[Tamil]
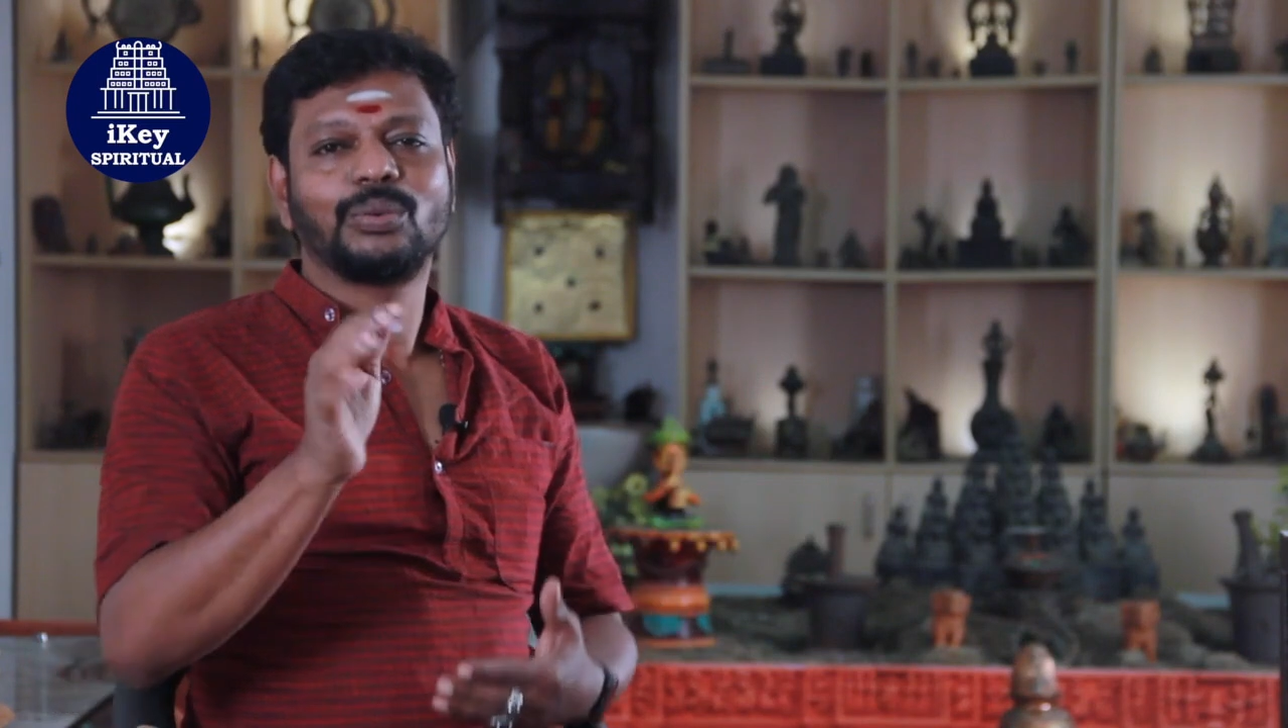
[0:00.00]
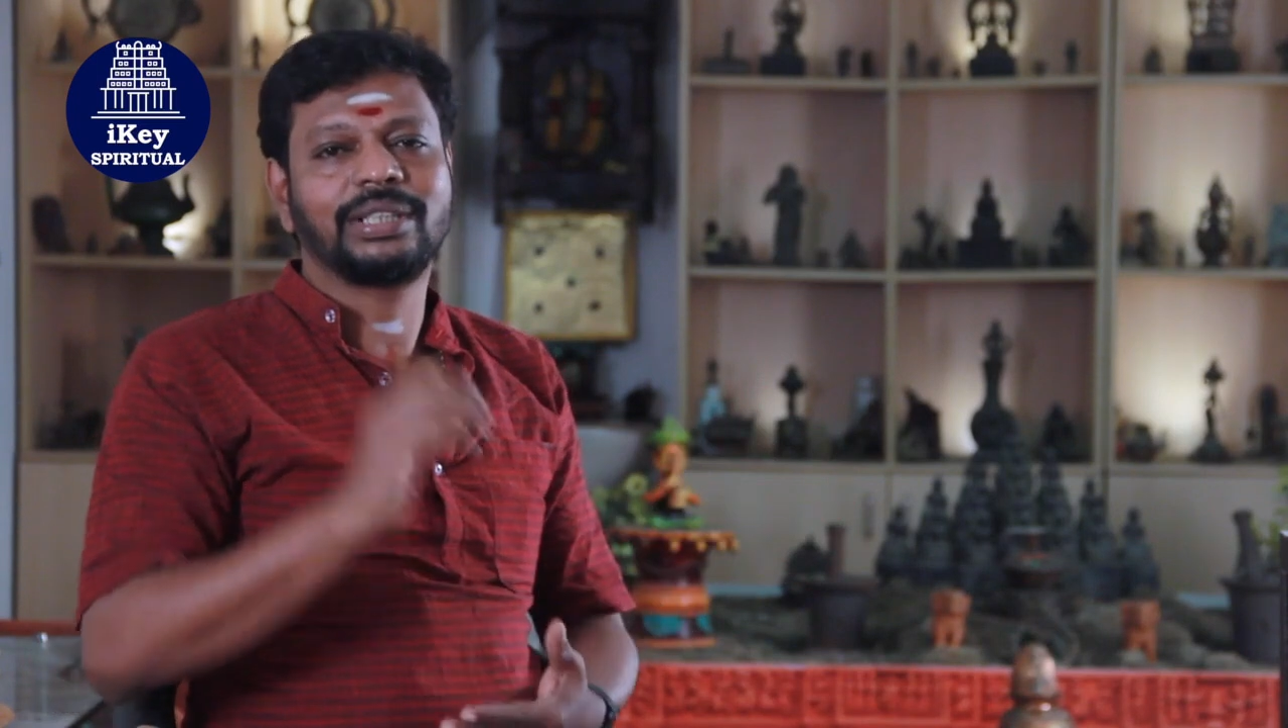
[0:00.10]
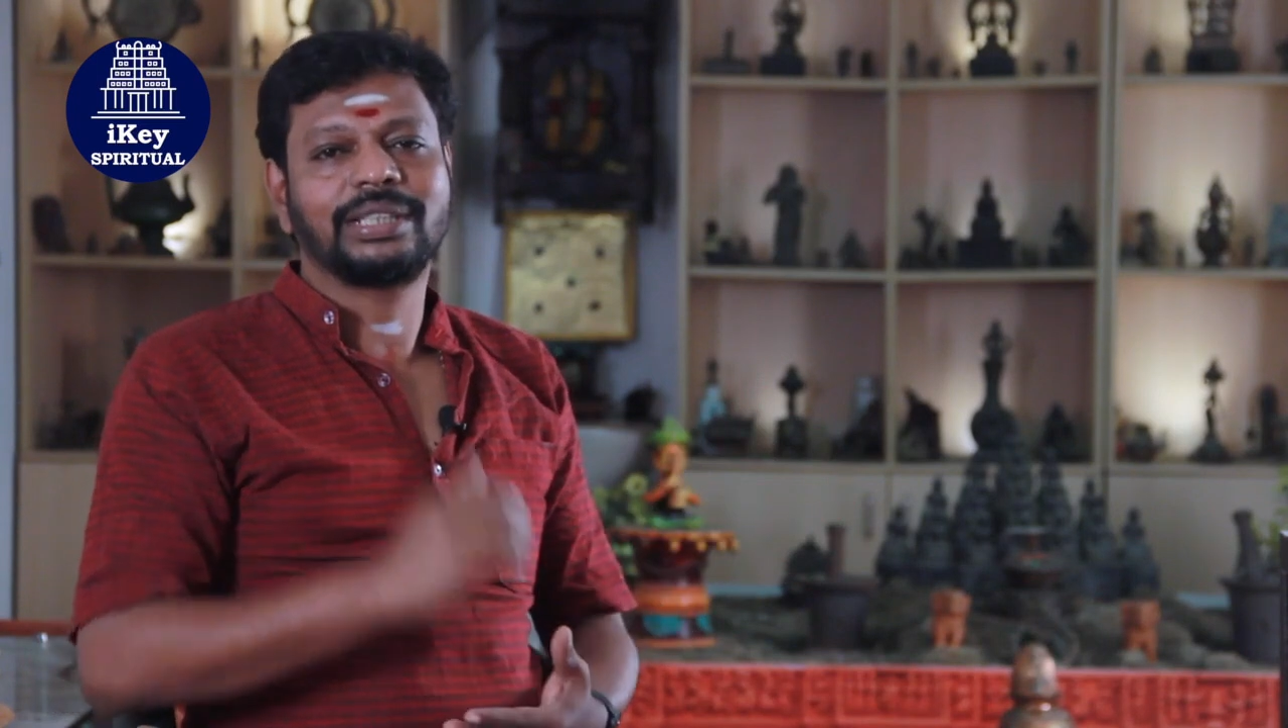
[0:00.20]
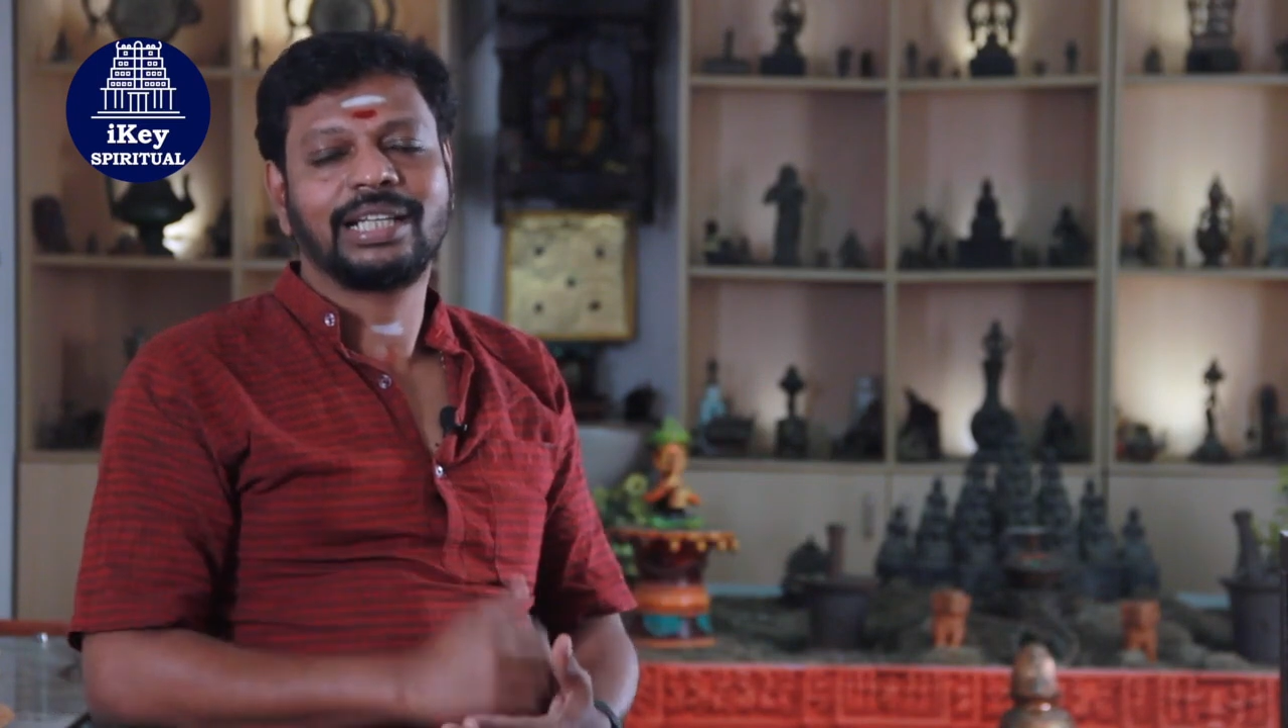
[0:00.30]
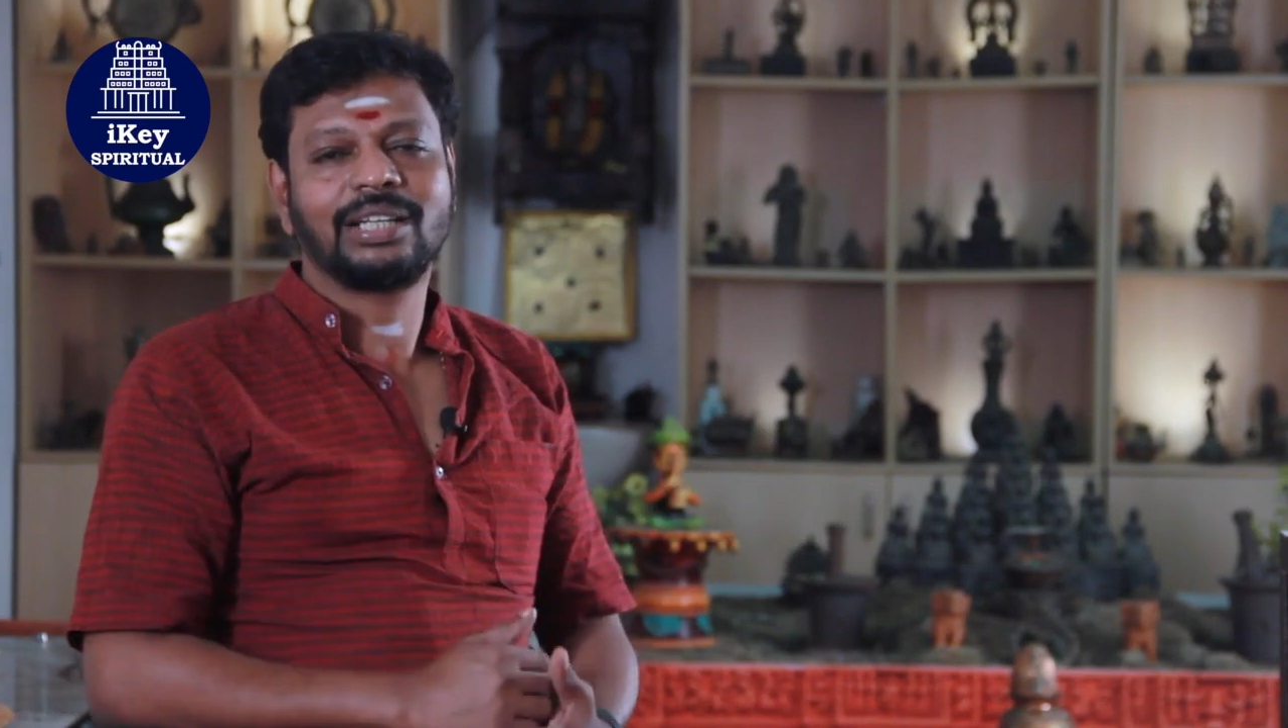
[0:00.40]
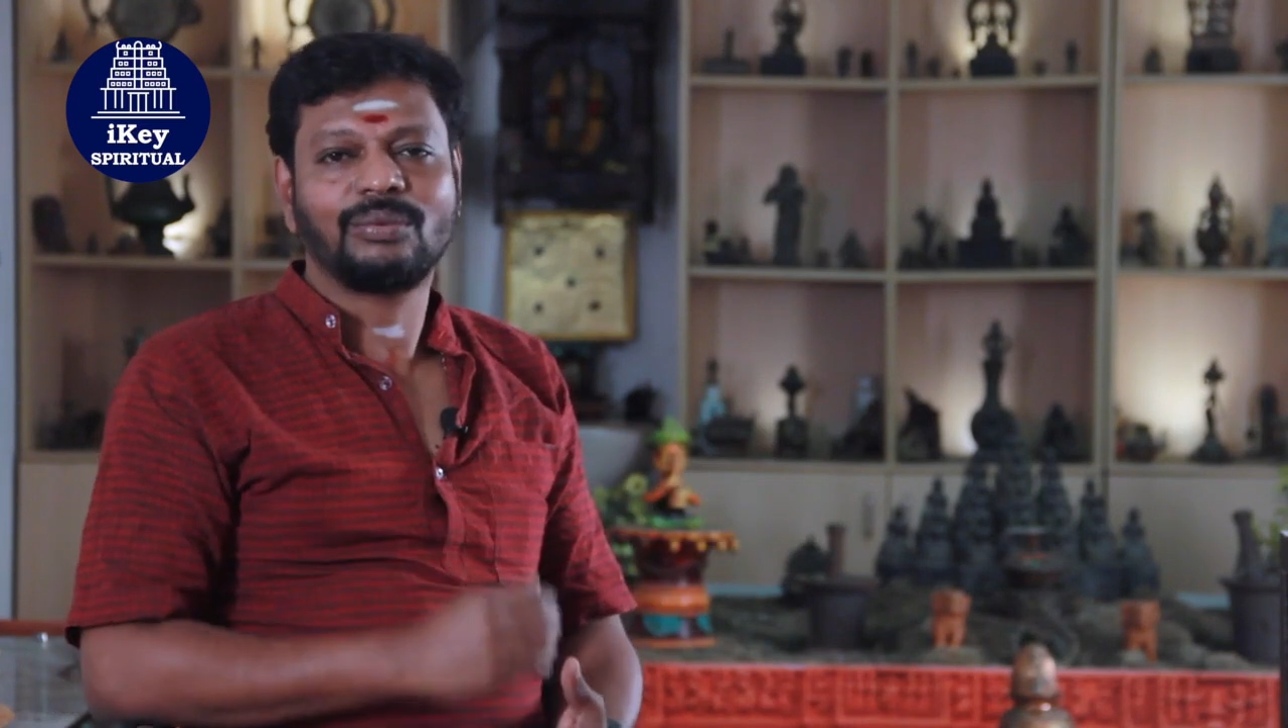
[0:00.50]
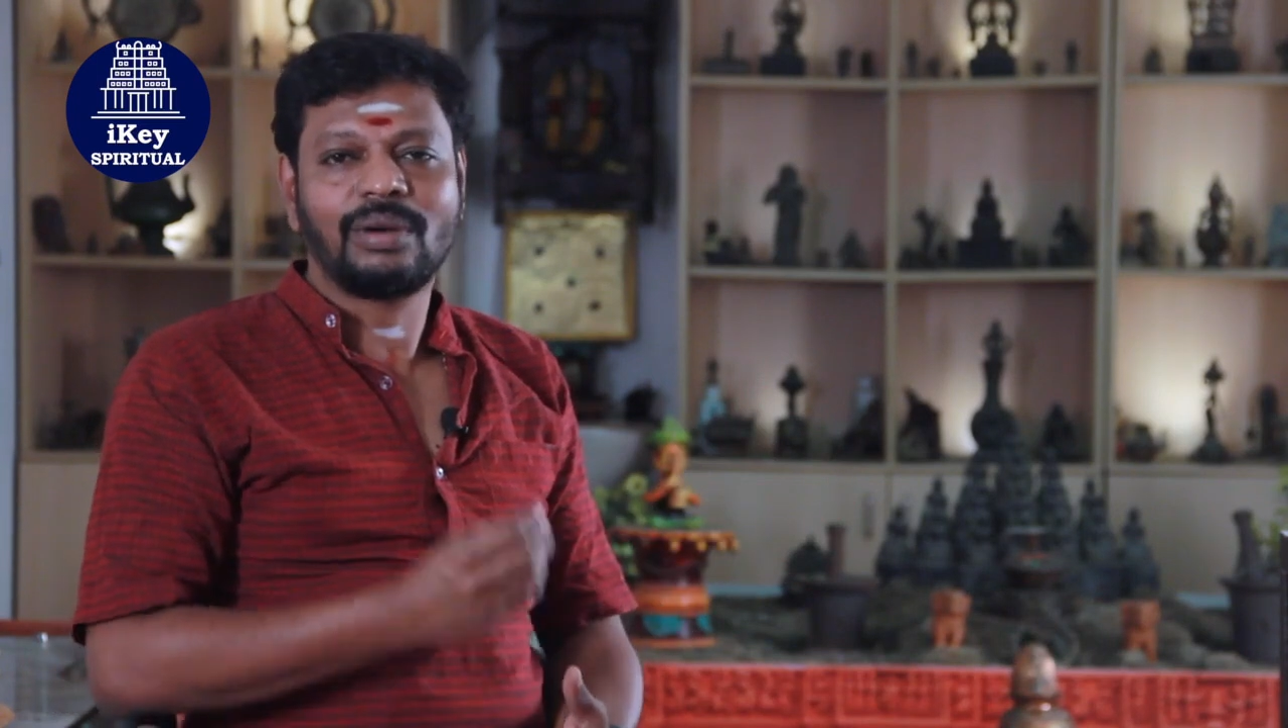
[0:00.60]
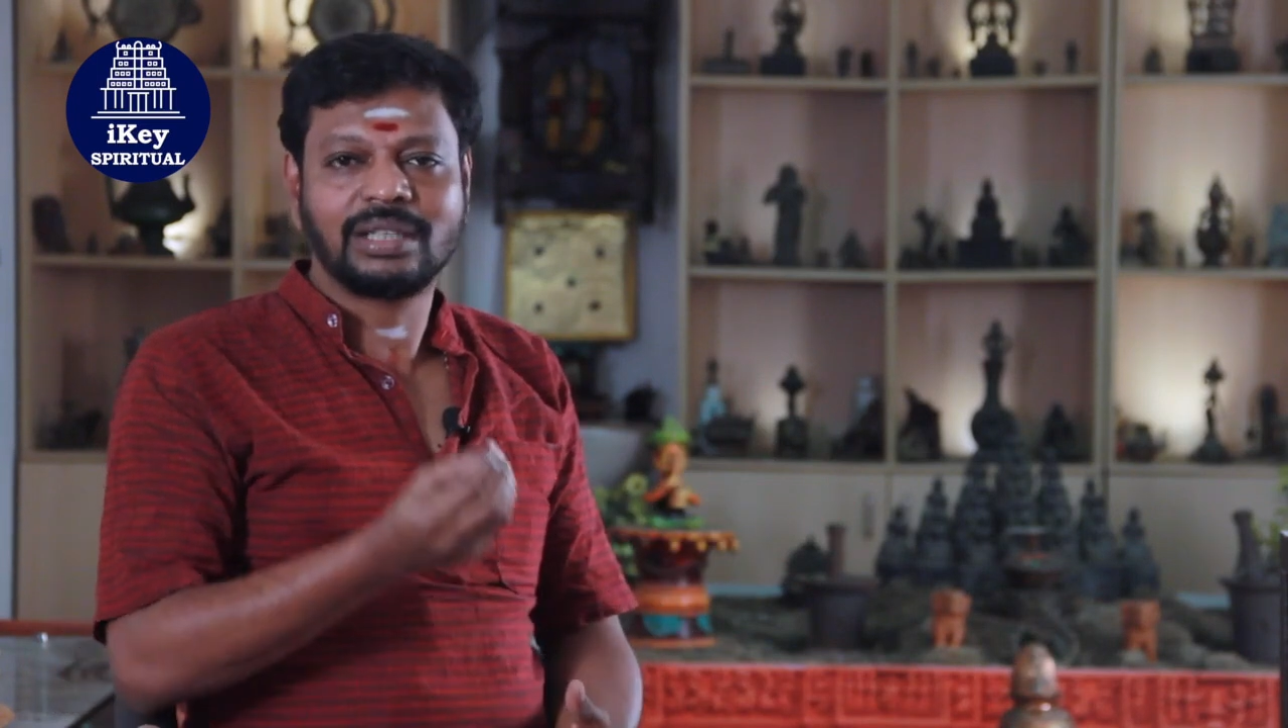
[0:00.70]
உண்டு ஏன்னா